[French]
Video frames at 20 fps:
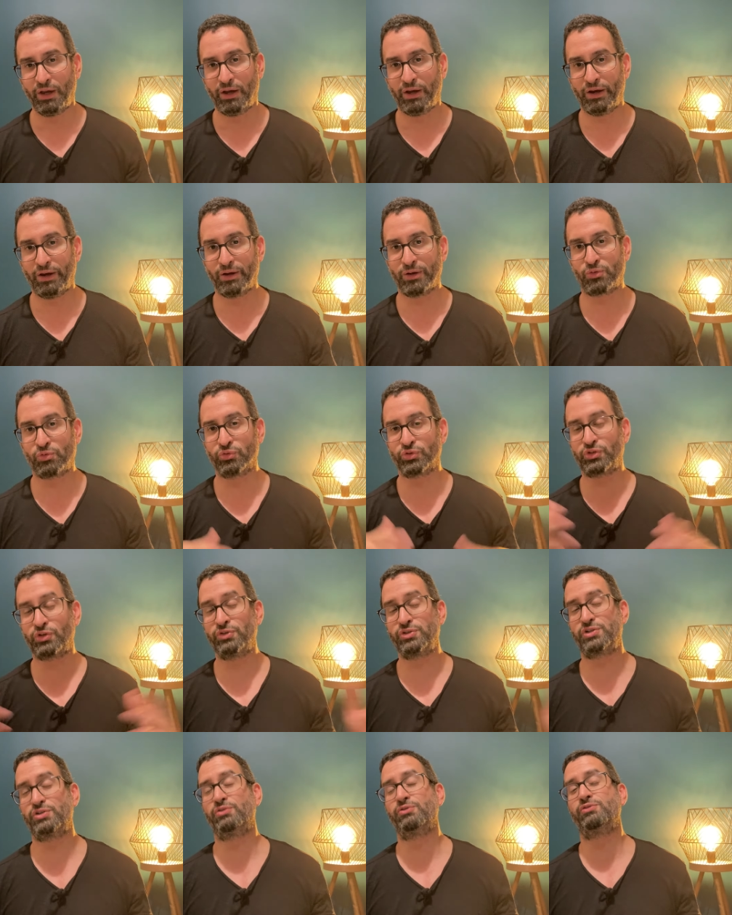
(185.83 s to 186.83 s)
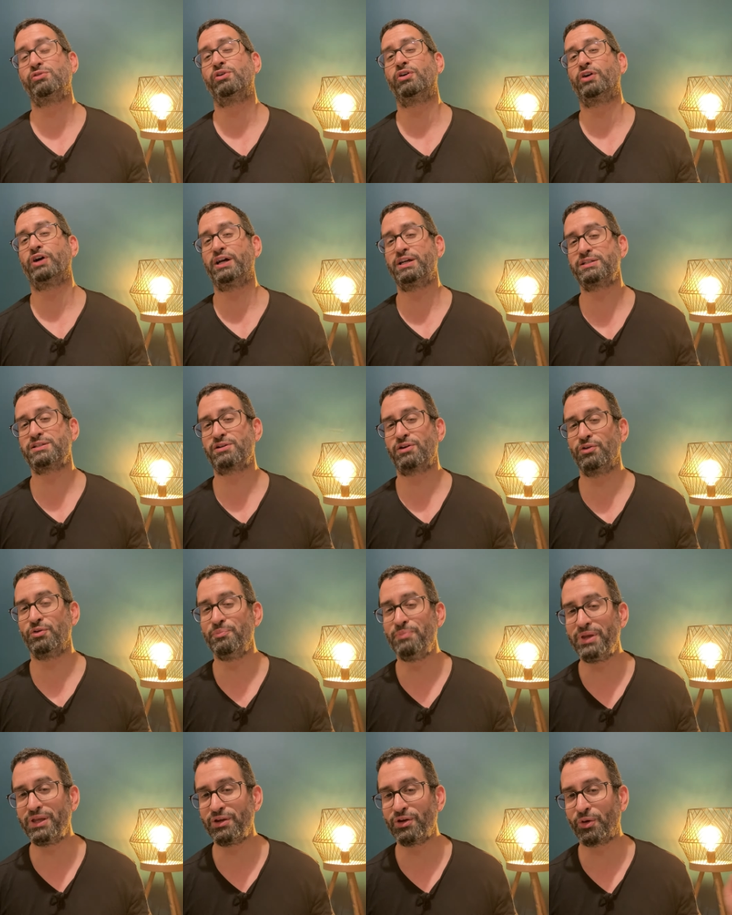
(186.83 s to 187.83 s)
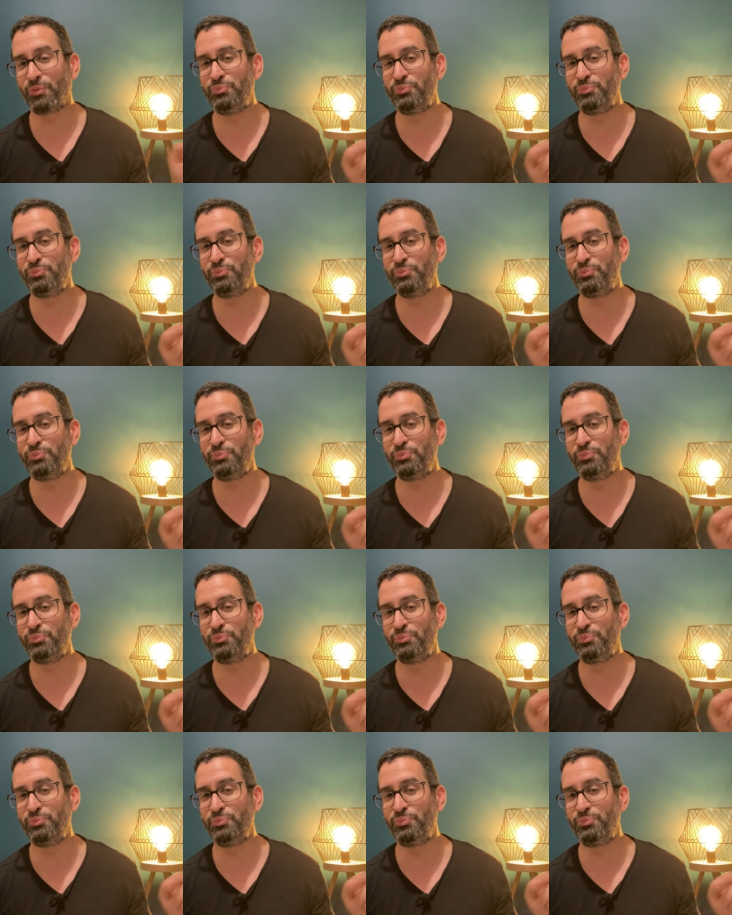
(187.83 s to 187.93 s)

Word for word: Euh, contre contre corps reste le meilleur